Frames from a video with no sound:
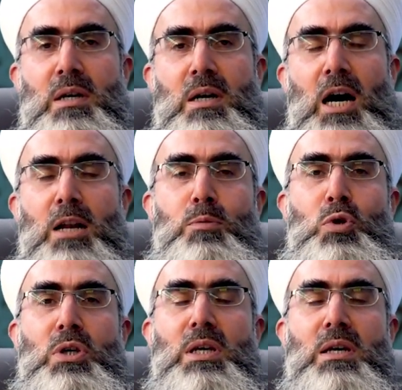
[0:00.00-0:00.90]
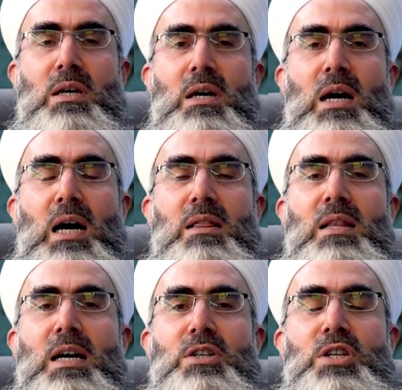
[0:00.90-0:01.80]
Halbuki
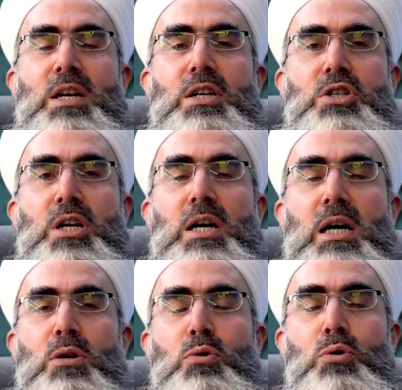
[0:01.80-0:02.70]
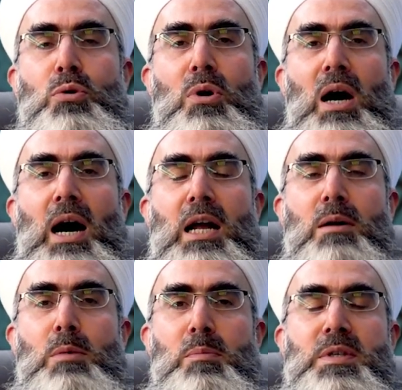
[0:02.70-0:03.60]
Allah Celle Celaluhu'yu
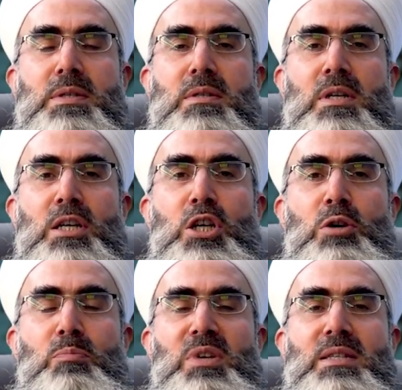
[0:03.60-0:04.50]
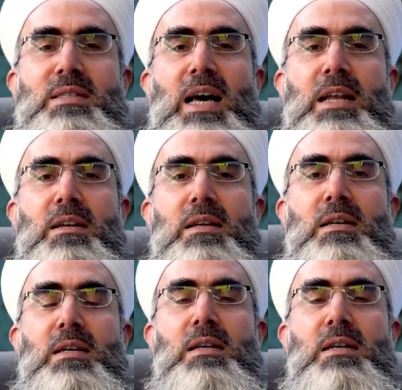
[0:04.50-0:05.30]
aramamız bizden